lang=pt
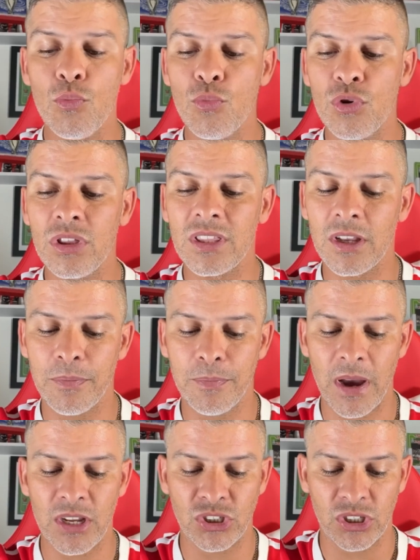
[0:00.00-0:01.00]
muita
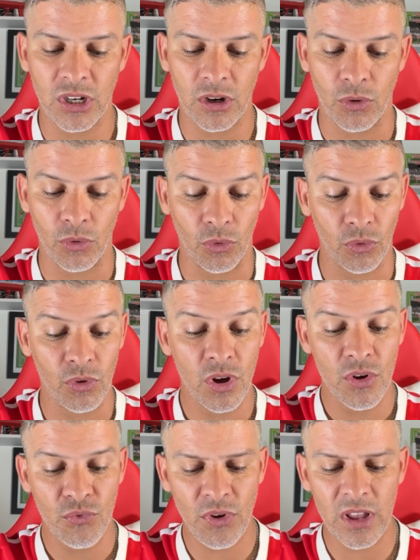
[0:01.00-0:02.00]
paixão,
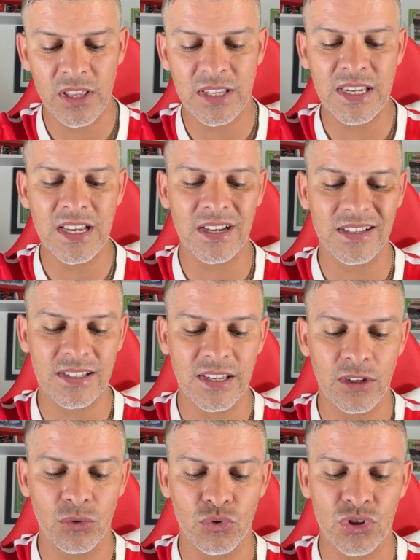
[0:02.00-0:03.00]
Félix e
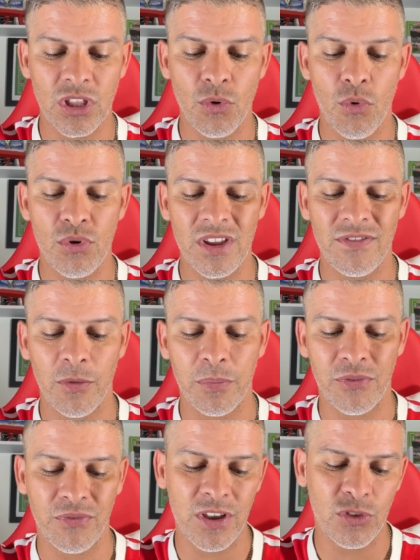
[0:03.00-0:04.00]
Cancelo estão ao nível
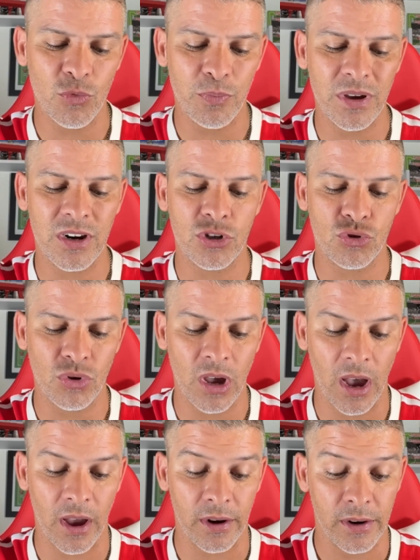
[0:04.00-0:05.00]
perfeito para
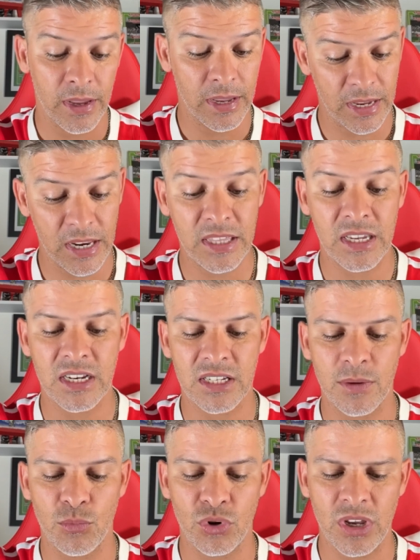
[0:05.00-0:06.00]
jogar. Críticas
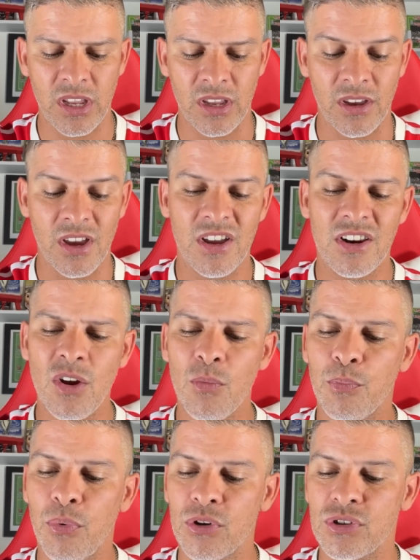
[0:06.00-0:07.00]
de Amorim. Não
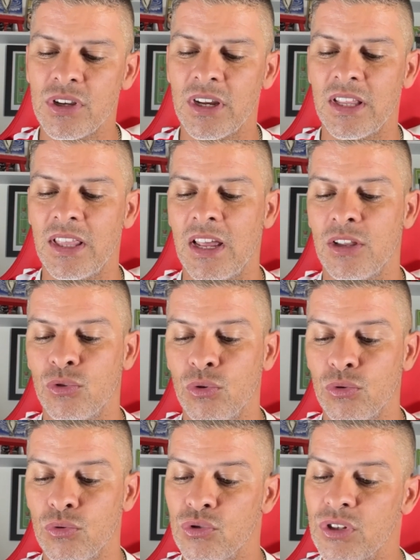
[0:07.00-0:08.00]
posso agradar a
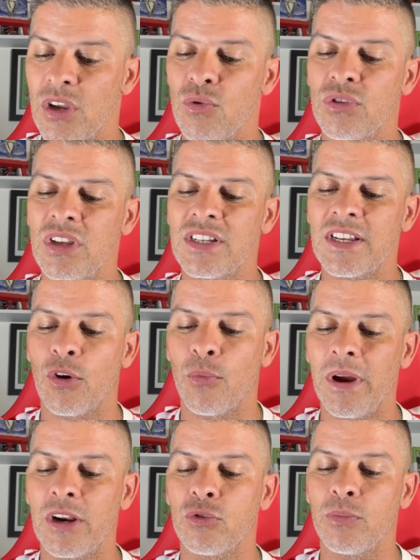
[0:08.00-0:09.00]
todos. Quem o diz é
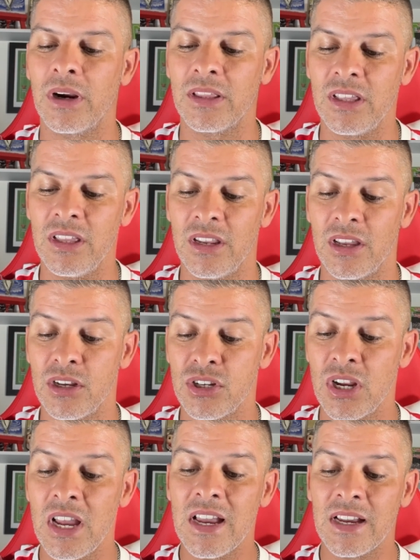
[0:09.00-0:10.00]
Roberto
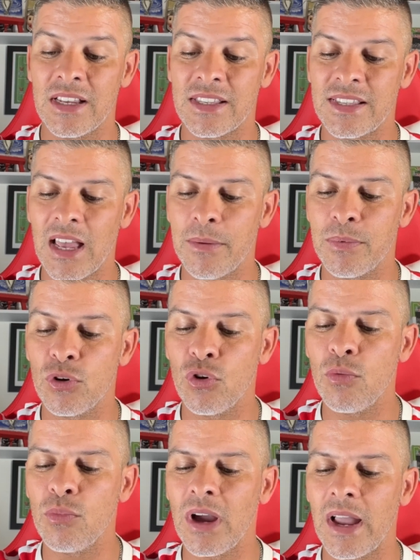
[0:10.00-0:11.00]
Martínez, que sabe
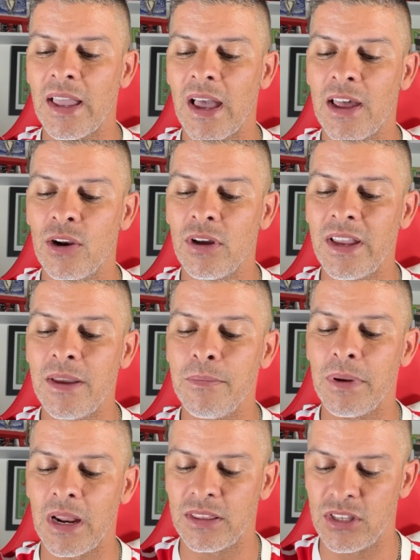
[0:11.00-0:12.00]
como ganhar em
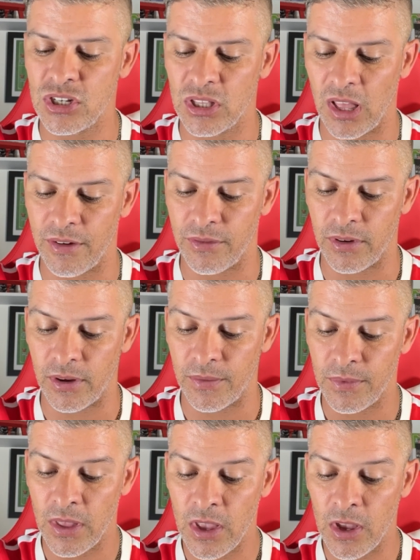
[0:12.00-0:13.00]
Bratislava.
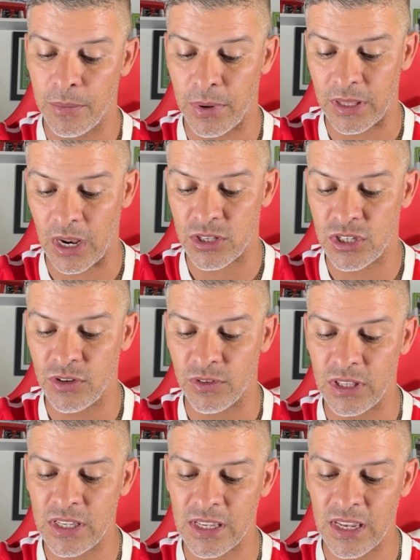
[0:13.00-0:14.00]
Bernardo Silva
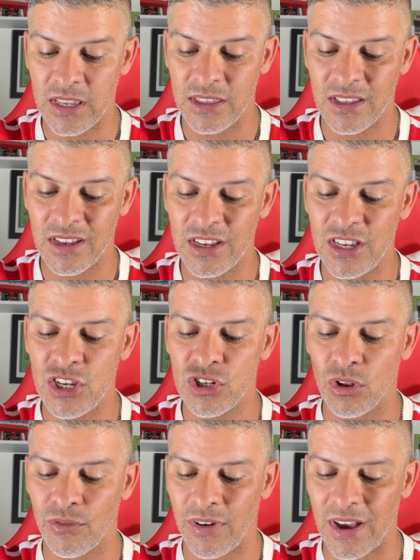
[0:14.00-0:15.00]
diz ainda:
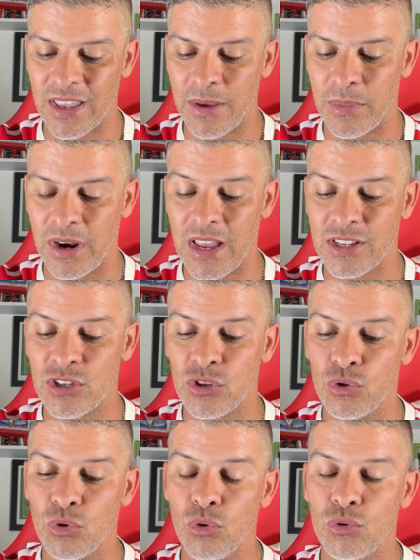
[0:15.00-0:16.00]
Eslováquia merece
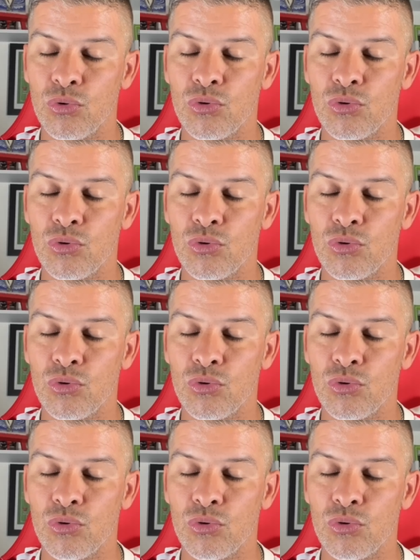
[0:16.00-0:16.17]
todo o